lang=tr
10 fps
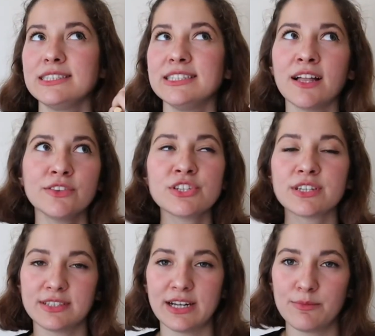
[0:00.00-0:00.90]
yanlış
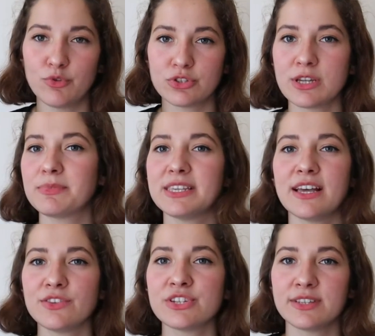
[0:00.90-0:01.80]
hatırlamıyorsam ki
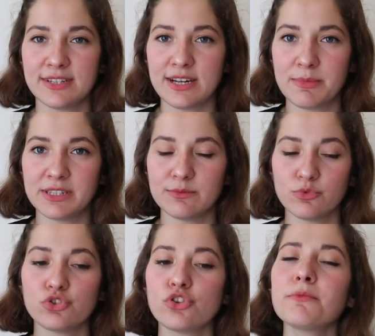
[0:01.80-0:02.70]
yanlış
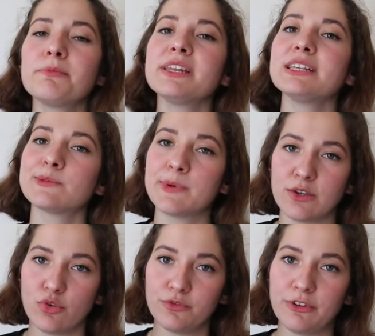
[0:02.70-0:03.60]
hatırlamadığımı düşünüyorum bir
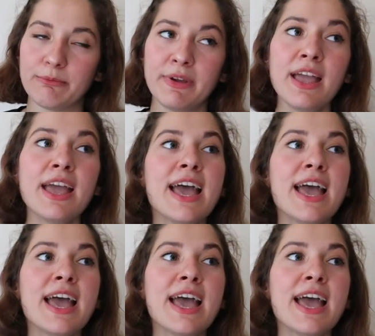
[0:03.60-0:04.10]
İspanyol filmi.